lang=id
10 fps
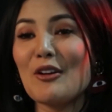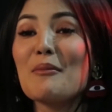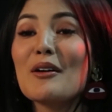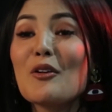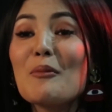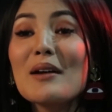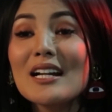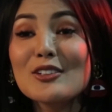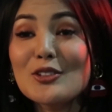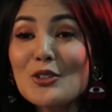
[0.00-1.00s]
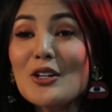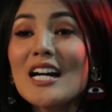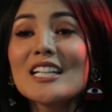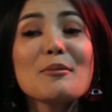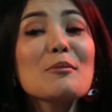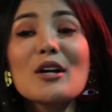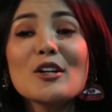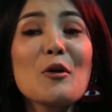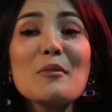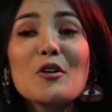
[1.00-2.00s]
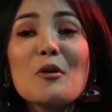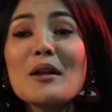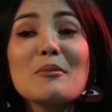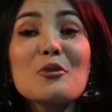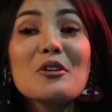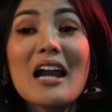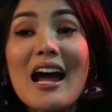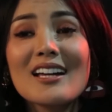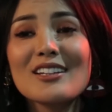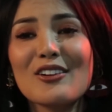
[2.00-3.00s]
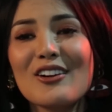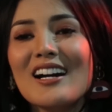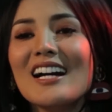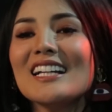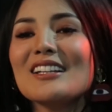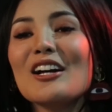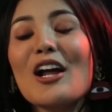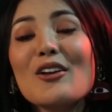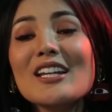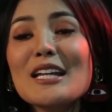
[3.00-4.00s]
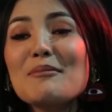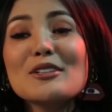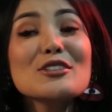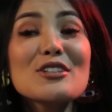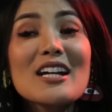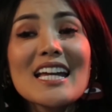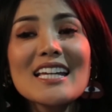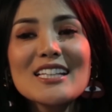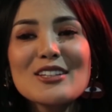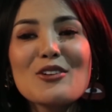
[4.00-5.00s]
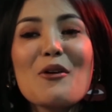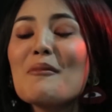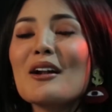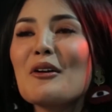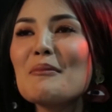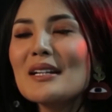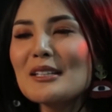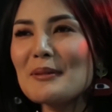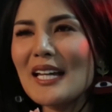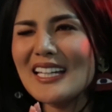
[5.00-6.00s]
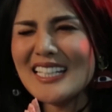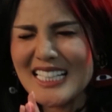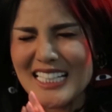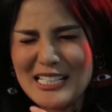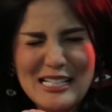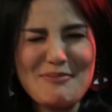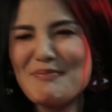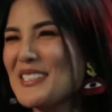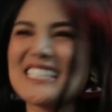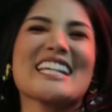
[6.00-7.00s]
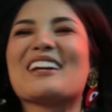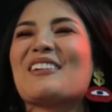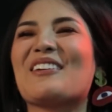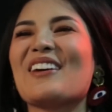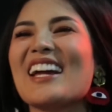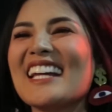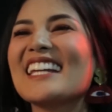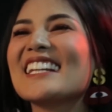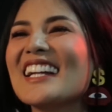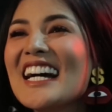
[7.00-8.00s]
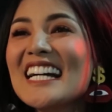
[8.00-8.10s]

Gombal-gombal itu tuh tapi bukan gombal-gombal murah gitu loh. Nah kalau Iqbal tuh juga kayak gitu, gombal-gombal tapi kayak ih gemes deh gue gitu.